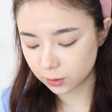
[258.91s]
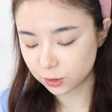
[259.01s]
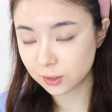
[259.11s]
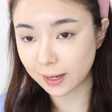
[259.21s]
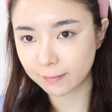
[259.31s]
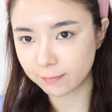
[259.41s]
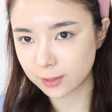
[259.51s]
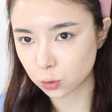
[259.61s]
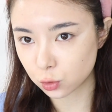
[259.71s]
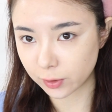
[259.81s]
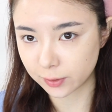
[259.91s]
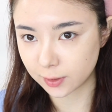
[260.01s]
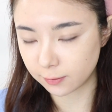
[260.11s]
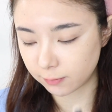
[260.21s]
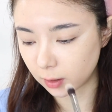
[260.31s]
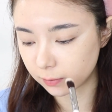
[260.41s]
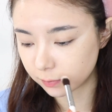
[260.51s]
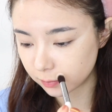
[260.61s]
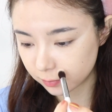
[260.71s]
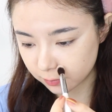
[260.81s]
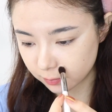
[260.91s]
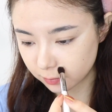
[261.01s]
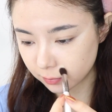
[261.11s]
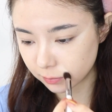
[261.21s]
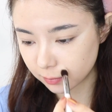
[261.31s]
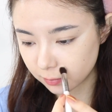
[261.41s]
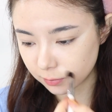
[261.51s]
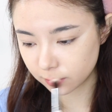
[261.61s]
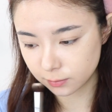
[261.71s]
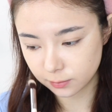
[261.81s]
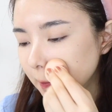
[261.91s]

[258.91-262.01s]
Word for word: 其实还有个非常重要的地方，我的法令纹。